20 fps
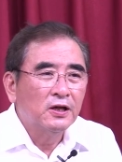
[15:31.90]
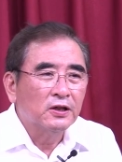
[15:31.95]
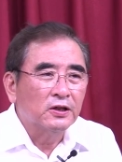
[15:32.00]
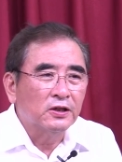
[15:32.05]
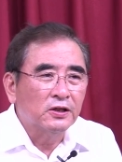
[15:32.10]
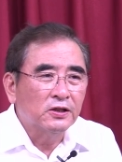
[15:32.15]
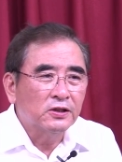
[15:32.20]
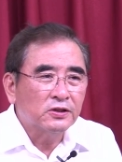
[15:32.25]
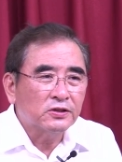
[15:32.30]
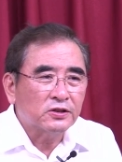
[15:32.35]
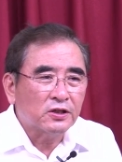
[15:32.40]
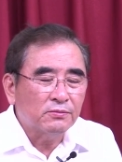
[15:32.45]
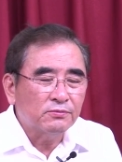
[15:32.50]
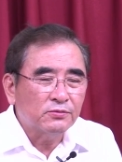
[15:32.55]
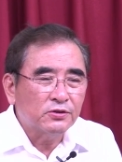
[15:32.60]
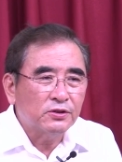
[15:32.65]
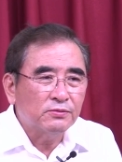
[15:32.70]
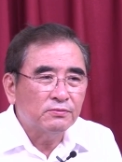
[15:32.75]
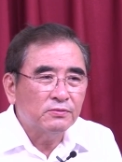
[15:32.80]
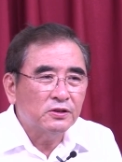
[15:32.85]
그
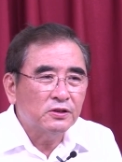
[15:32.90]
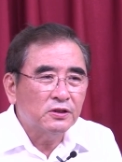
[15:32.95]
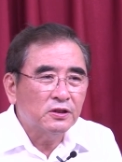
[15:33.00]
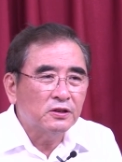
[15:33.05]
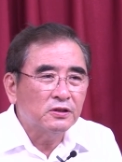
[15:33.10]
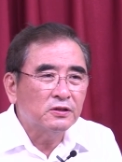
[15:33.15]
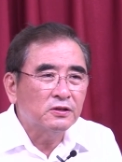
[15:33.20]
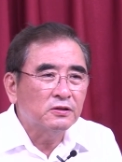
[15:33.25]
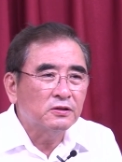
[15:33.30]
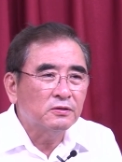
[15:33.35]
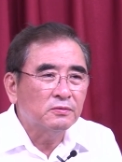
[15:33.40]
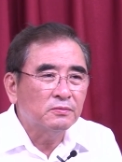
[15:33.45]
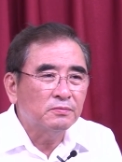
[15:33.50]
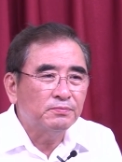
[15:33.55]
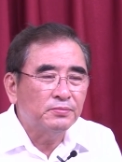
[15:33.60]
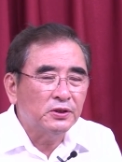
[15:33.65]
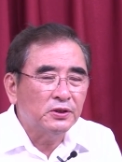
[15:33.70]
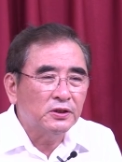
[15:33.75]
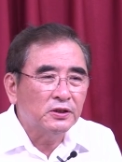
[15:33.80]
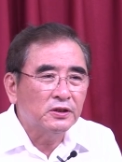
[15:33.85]
30년
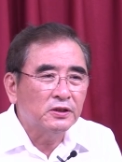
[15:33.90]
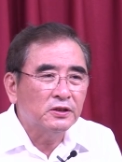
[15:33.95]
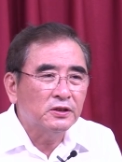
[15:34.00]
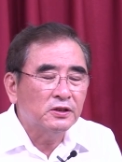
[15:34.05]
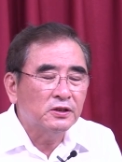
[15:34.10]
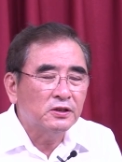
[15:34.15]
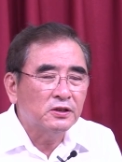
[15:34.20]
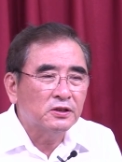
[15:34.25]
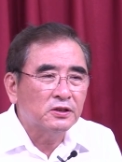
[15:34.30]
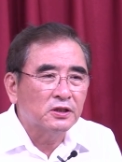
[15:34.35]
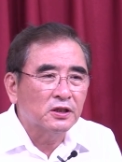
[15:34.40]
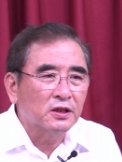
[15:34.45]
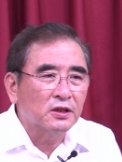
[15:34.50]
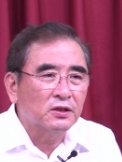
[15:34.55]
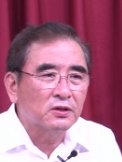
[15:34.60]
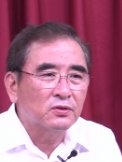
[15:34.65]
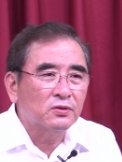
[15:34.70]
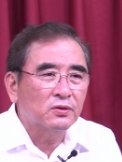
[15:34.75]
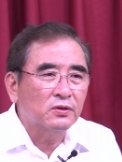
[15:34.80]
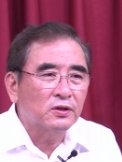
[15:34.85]
피어린
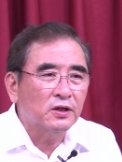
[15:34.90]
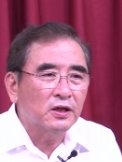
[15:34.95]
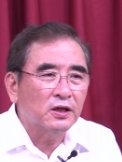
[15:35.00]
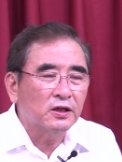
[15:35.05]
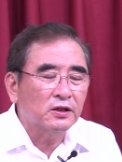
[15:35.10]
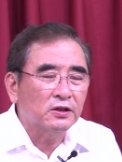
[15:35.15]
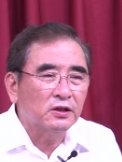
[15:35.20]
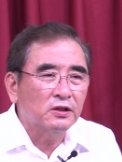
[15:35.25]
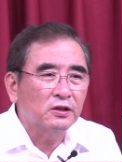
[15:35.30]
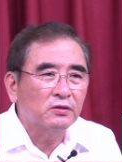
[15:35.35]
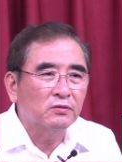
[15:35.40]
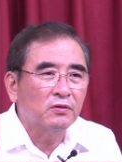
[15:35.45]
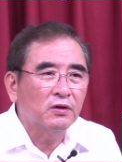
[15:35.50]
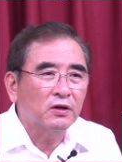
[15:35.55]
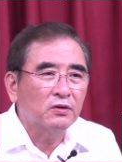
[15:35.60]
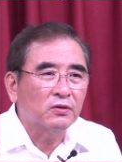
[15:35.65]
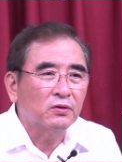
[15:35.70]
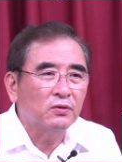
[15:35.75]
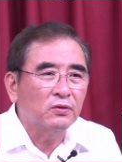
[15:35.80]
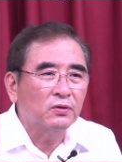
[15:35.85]
적공의
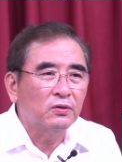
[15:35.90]
결과로